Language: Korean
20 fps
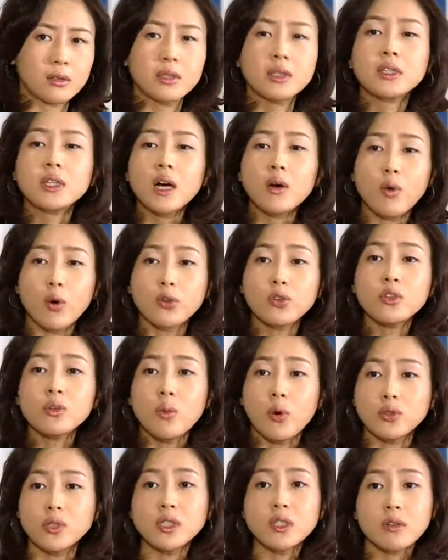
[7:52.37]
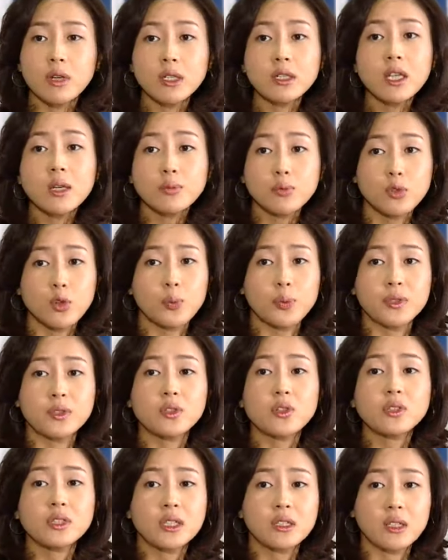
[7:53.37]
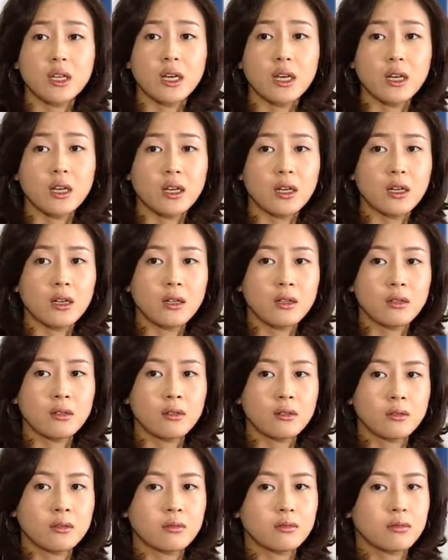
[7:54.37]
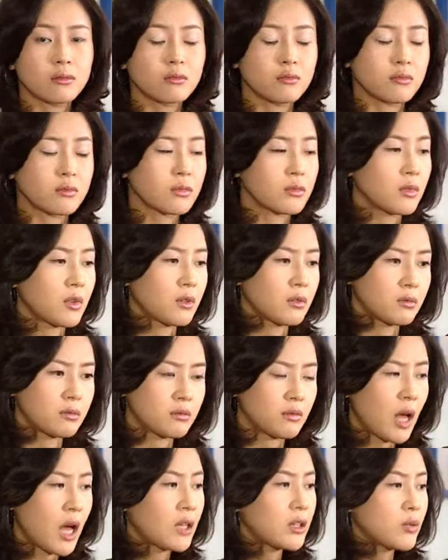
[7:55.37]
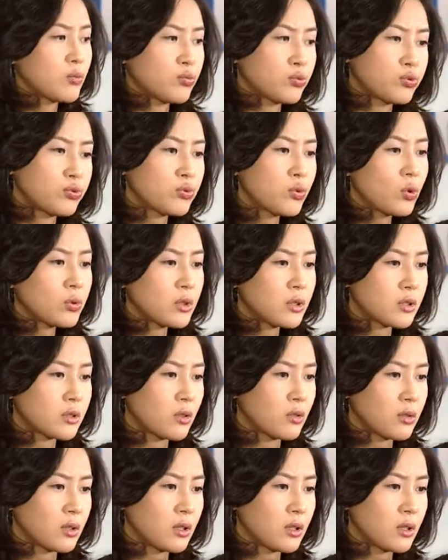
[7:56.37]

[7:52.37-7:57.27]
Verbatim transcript: 그이가 원룸 어쩌고 할 때부터 빚졌잖아. 나한테 무슨 돈이